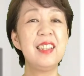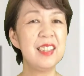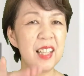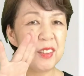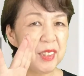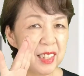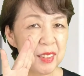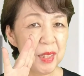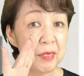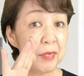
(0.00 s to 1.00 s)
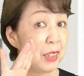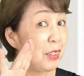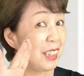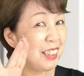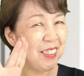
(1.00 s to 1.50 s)
リスナーの皆様、
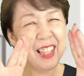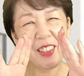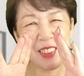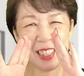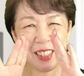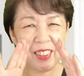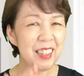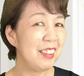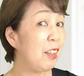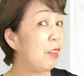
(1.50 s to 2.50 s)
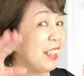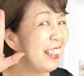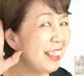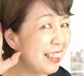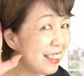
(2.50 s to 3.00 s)
YouTuber の皆様、お
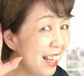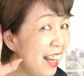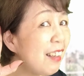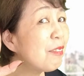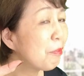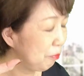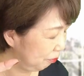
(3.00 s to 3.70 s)
元気ですか